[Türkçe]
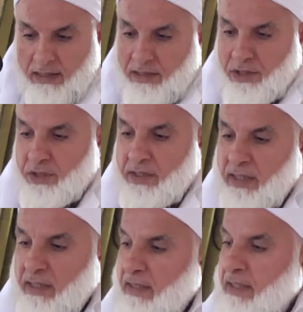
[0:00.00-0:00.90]

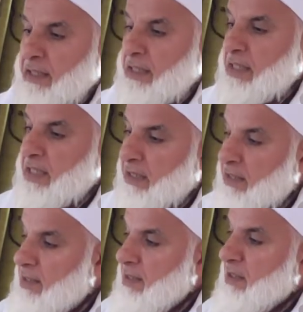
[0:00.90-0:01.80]
İşte
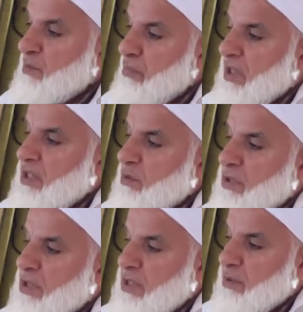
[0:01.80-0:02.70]
kendisinin
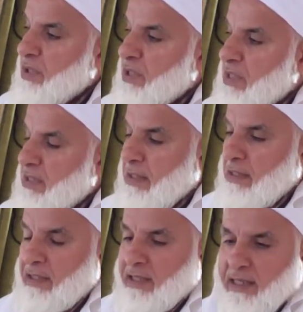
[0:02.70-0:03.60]
bakımını yapan
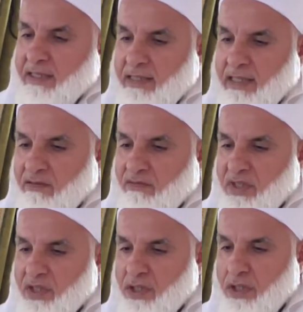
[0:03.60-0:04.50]
insanlara eziyet
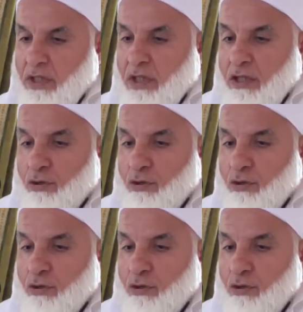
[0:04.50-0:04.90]
verici